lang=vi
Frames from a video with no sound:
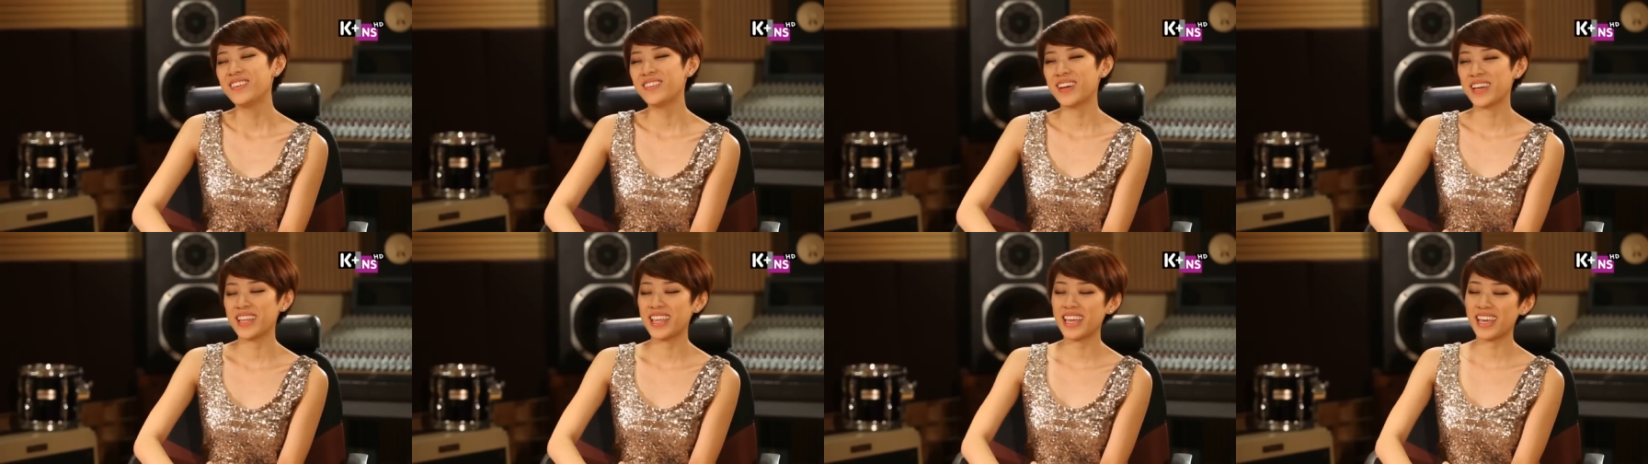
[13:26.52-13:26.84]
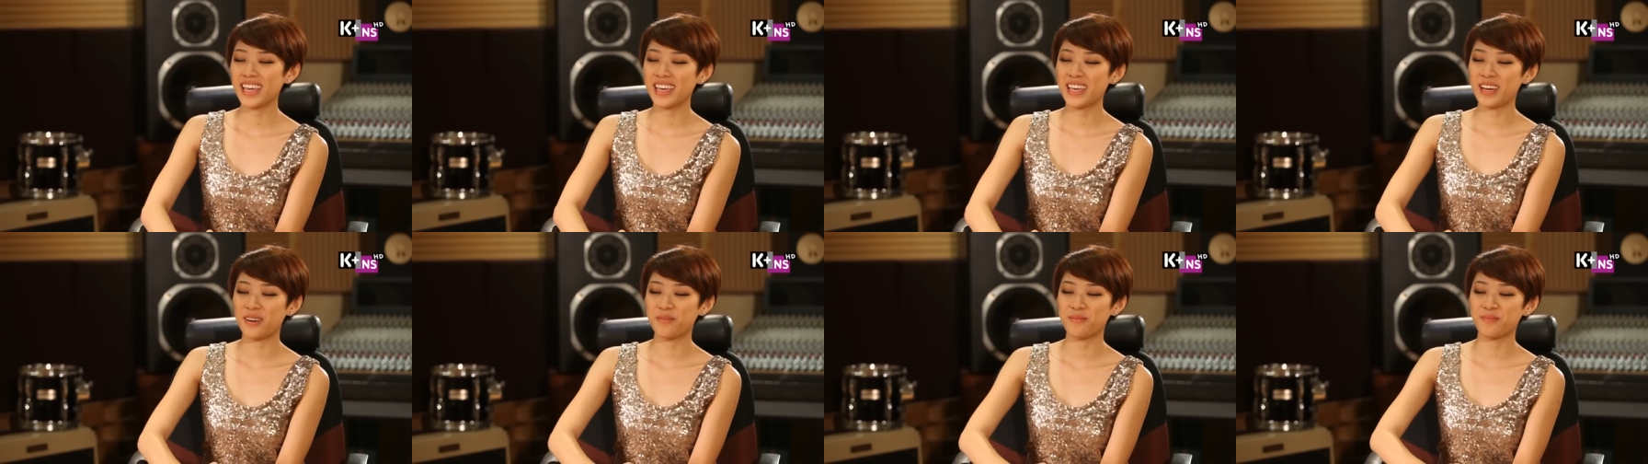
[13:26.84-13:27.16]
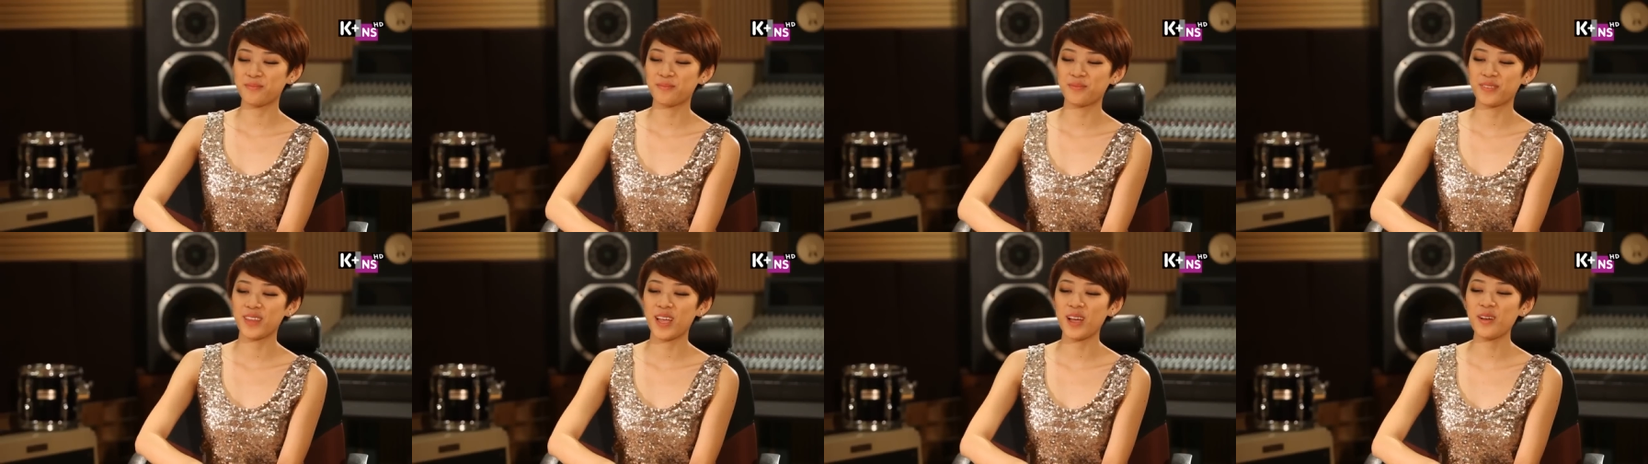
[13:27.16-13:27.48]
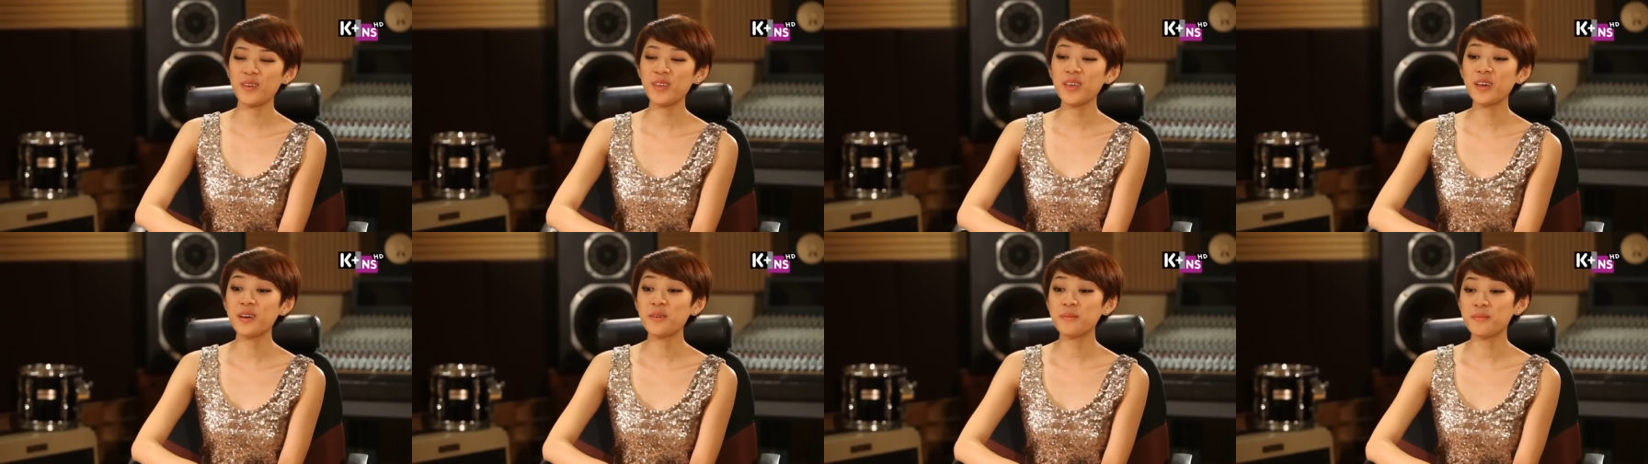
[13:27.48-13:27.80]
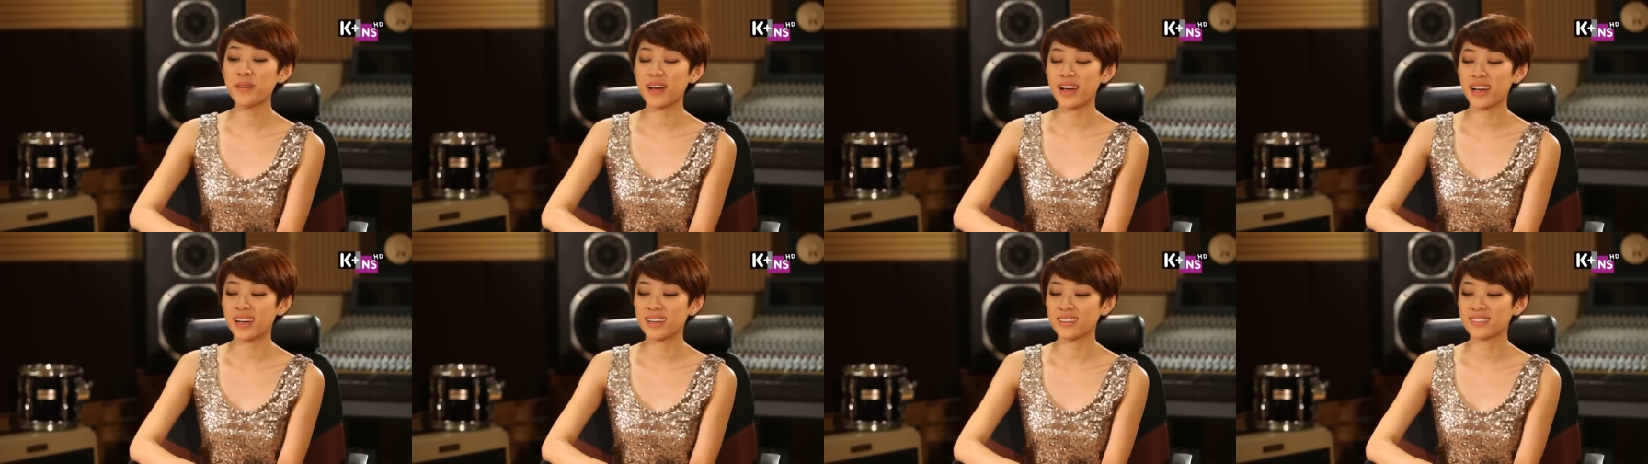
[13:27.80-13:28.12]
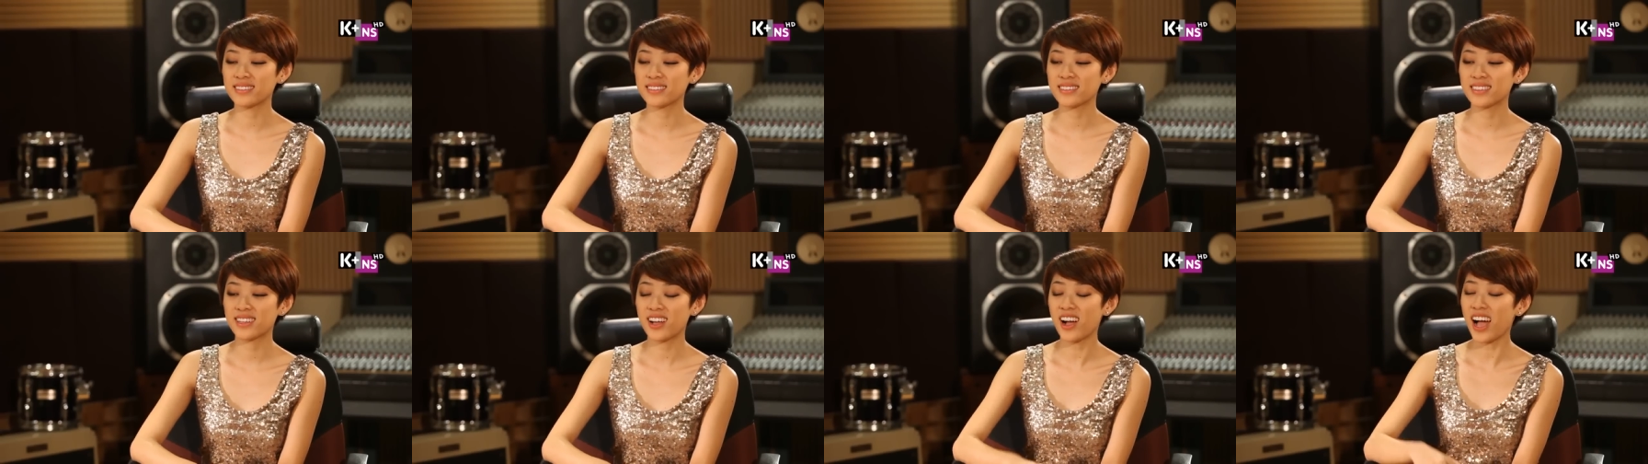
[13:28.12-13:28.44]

vậy thì ờ, nếu như mà